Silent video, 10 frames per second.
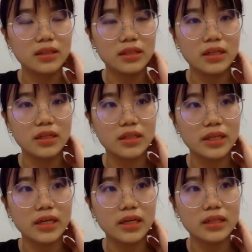你的
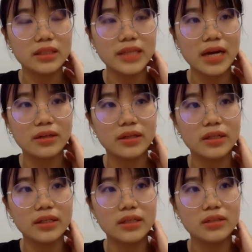这个家
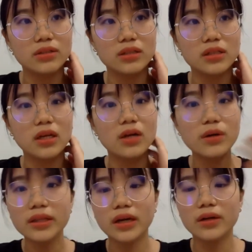人，就是
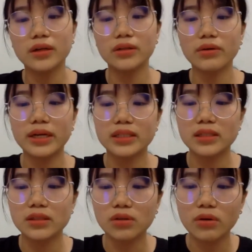任何人都可以
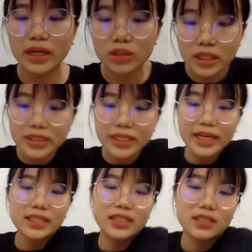使用啊，全家
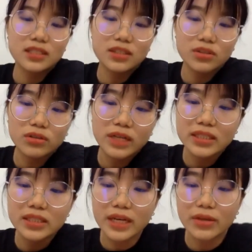一起使用，它
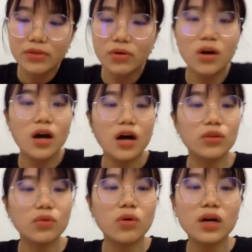是可以用
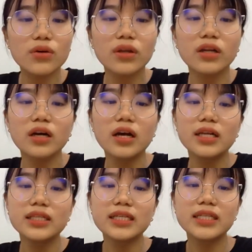很多个月的。
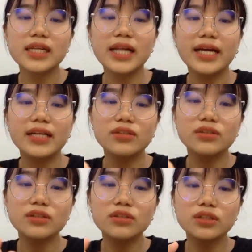接下来
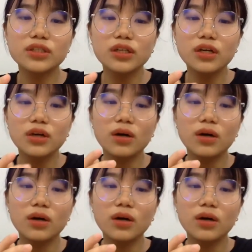就是